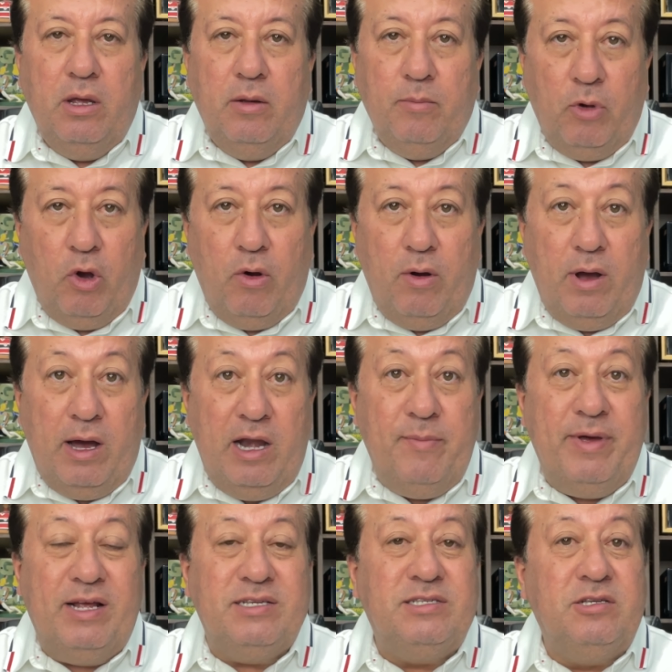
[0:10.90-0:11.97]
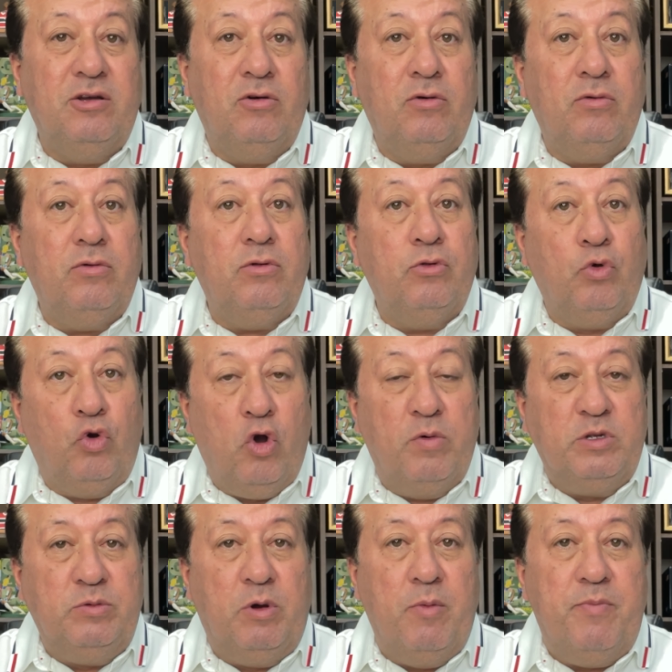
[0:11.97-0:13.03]
Bom, a liberação do
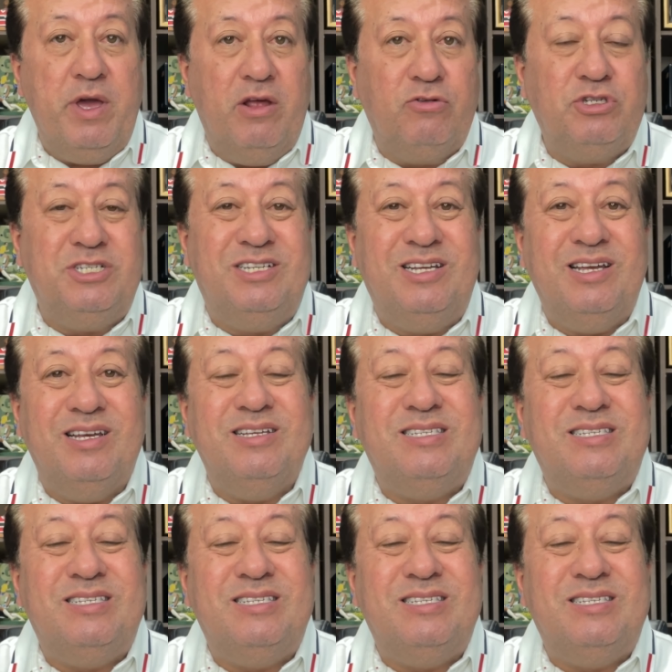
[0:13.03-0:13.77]
Corpo de Bombeiros de